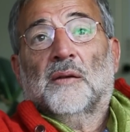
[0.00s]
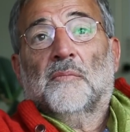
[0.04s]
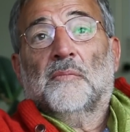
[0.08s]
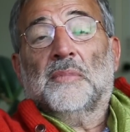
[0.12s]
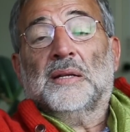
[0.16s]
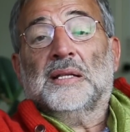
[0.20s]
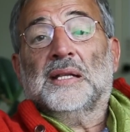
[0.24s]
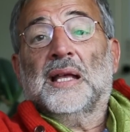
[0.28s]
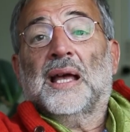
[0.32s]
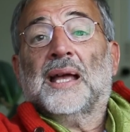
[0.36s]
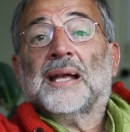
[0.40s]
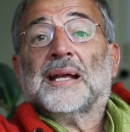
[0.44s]

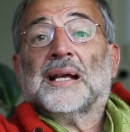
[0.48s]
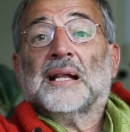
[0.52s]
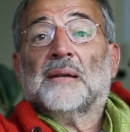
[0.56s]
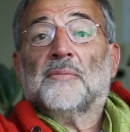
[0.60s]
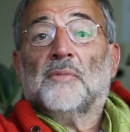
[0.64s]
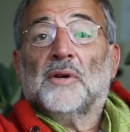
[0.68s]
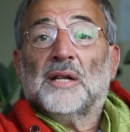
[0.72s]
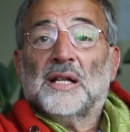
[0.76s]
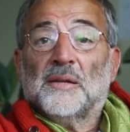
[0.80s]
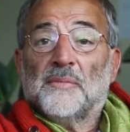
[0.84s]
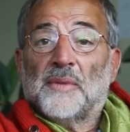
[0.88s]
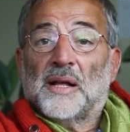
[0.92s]
Mais il y a
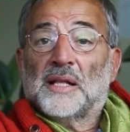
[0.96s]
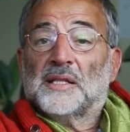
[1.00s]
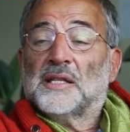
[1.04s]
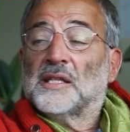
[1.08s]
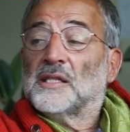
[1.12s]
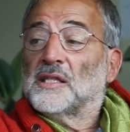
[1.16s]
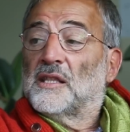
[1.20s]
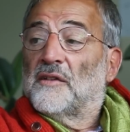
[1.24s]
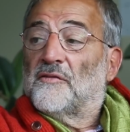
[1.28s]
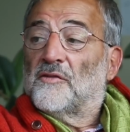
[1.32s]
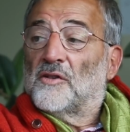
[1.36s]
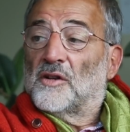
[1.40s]
également les
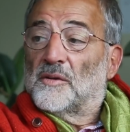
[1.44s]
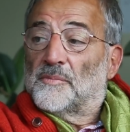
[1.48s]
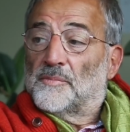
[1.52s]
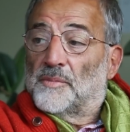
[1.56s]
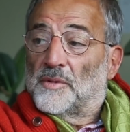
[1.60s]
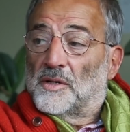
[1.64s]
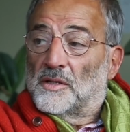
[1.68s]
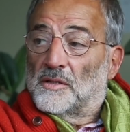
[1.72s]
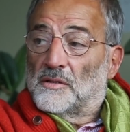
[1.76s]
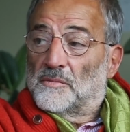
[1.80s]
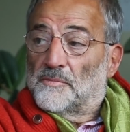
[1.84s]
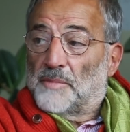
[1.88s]
maladies de
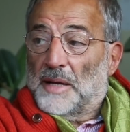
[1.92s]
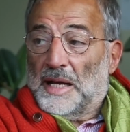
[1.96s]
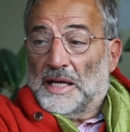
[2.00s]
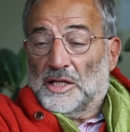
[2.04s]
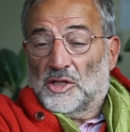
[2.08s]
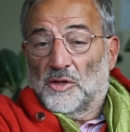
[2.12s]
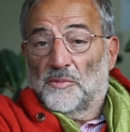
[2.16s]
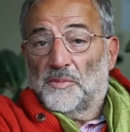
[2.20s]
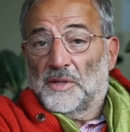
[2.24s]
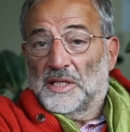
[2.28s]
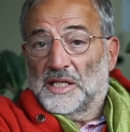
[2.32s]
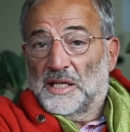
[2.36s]
développement. Par
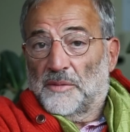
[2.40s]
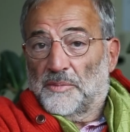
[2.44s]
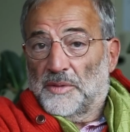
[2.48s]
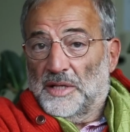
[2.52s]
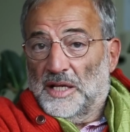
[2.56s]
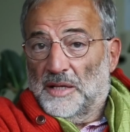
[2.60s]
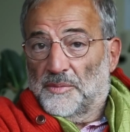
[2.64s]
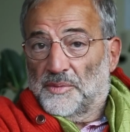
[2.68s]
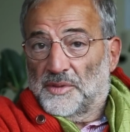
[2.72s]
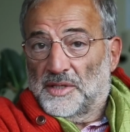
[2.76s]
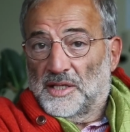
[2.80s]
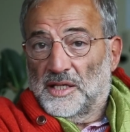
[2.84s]
exemple, les
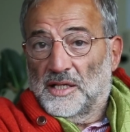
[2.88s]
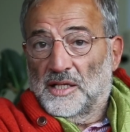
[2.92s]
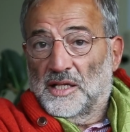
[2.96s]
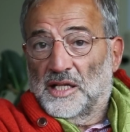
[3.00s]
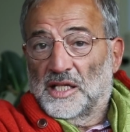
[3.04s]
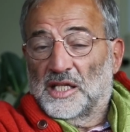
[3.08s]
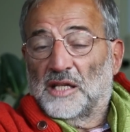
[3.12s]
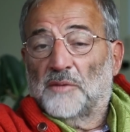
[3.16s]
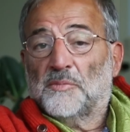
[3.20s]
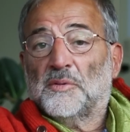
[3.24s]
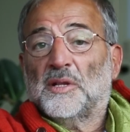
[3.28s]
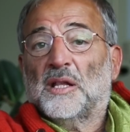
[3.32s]
épilepsies.
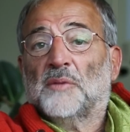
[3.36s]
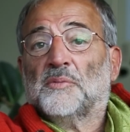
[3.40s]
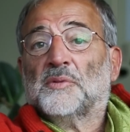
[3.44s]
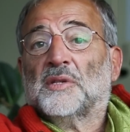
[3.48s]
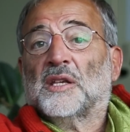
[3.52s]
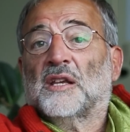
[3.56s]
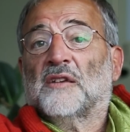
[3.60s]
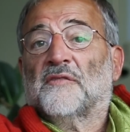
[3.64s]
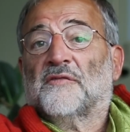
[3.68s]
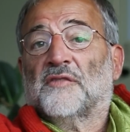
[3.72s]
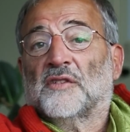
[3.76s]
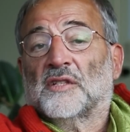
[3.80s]
Les
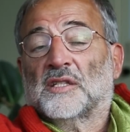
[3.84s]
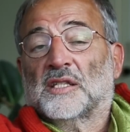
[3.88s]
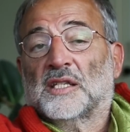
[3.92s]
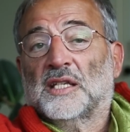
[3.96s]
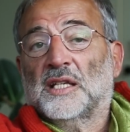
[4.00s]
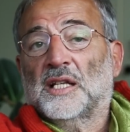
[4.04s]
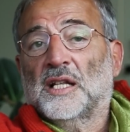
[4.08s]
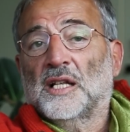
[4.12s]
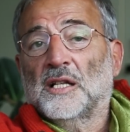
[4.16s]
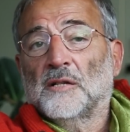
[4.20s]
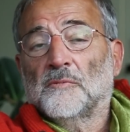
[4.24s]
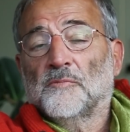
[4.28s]
épilepsies
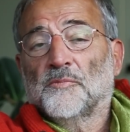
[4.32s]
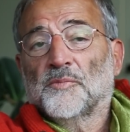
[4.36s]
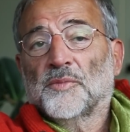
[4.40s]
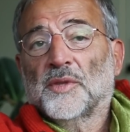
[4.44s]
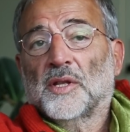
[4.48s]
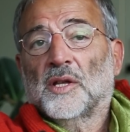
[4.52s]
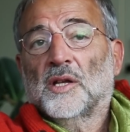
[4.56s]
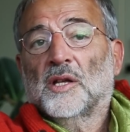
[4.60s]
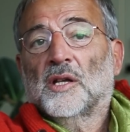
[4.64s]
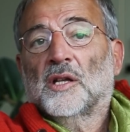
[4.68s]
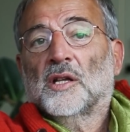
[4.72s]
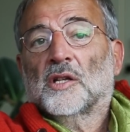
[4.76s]
infantiles
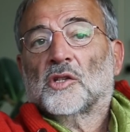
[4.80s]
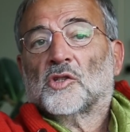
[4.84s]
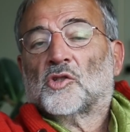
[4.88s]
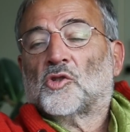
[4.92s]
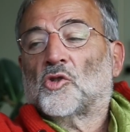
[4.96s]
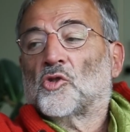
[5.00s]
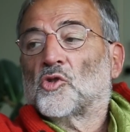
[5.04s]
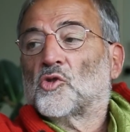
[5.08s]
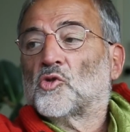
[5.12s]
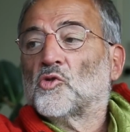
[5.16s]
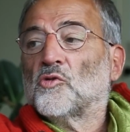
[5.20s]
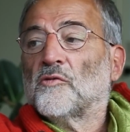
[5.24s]

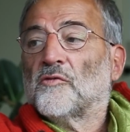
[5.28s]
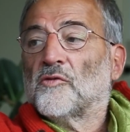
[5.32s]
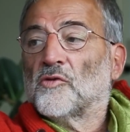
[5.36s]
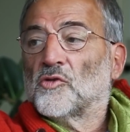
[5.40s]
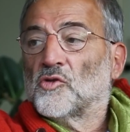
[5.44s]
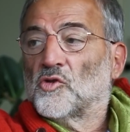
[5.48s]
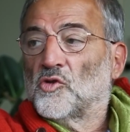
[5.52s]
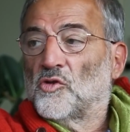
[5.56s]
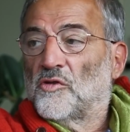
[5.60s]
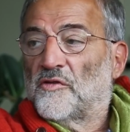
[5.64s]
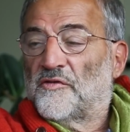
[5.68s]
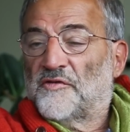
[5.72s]
sont
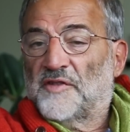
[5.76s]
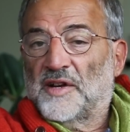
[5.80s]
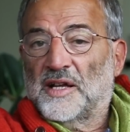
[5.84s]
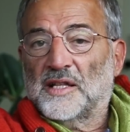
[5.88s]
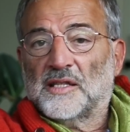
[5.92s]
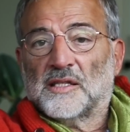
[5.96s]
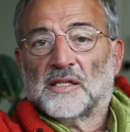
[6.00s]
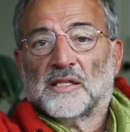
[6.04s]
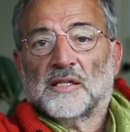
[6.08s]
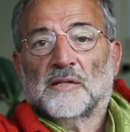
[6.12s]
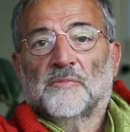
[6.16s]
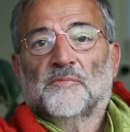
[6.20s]
souvent dues au
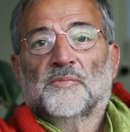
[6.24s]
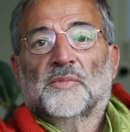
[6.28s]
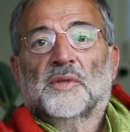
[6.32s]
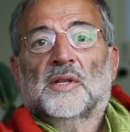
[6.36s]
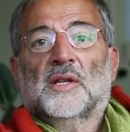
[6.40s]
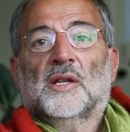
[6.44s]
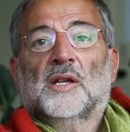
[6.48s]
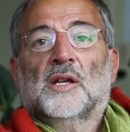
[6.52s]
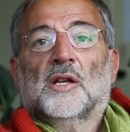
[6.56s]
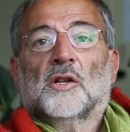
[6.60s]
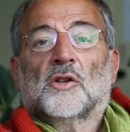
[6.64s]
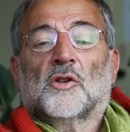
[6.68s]
fait
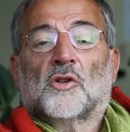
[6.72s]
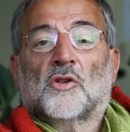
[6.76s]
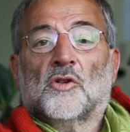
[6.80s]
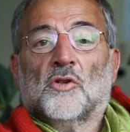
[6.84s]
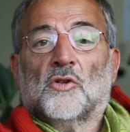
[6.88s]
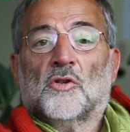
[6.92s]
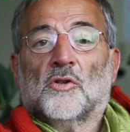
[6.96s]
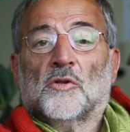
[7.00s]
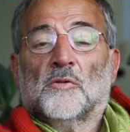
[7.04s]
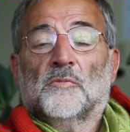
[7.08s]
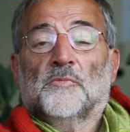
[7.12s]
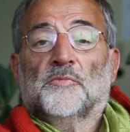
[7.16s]

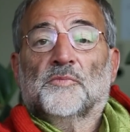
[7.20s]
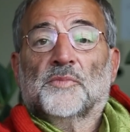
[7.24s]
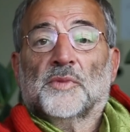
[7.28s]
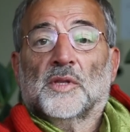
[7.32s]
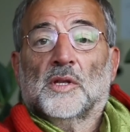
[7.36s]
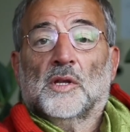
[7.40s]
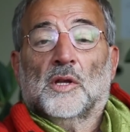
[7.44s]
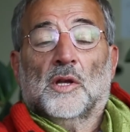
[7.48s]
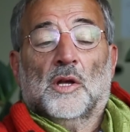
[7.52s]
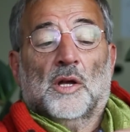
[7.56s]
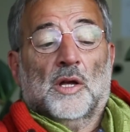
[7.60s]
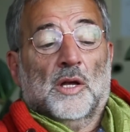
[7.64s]
que,
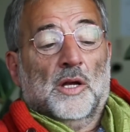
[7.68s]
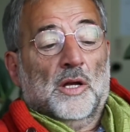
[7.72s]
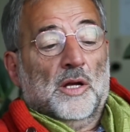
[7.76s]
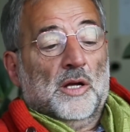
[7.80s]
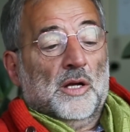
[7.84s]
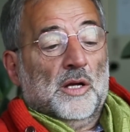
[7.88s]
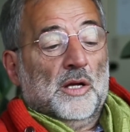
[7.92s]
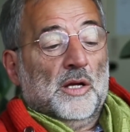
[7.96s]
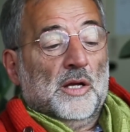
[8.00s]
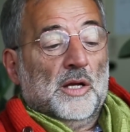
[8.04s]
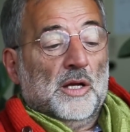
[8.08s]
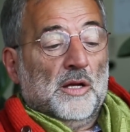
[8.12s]

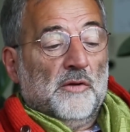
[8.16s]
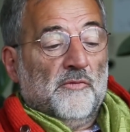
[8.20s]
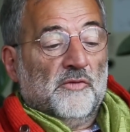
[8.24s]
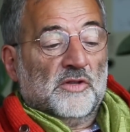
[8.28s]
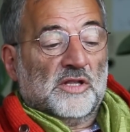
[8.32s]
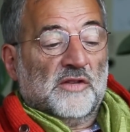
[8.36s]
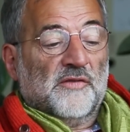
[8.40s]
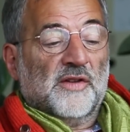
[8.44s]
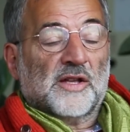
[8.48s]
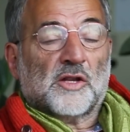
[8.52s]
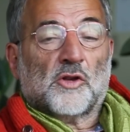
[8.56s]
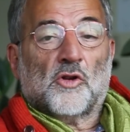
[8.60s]
vous
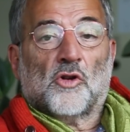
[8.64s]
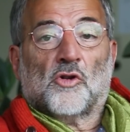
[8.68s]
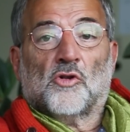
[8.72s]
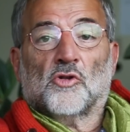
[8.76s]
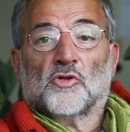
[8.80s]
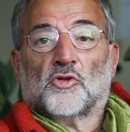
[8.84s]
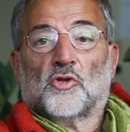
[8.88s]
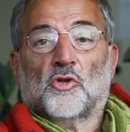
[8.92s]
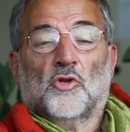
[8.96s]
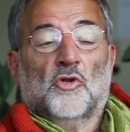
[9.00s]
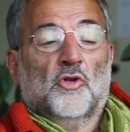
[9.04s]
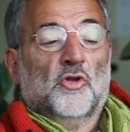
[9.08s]
savez que
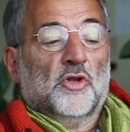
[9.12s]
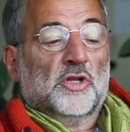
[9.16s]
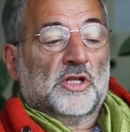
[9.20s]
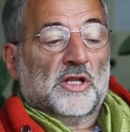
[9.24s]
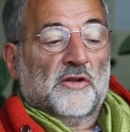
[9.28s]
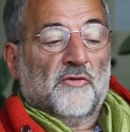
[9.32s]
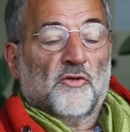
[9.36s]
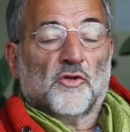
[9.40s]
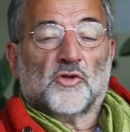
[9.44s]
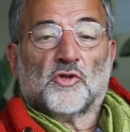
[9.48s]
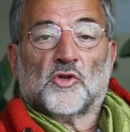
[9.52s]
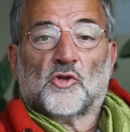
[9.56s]
quand le
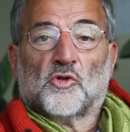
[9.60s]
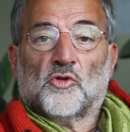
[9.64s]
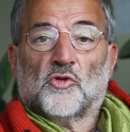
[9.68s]
cerveau se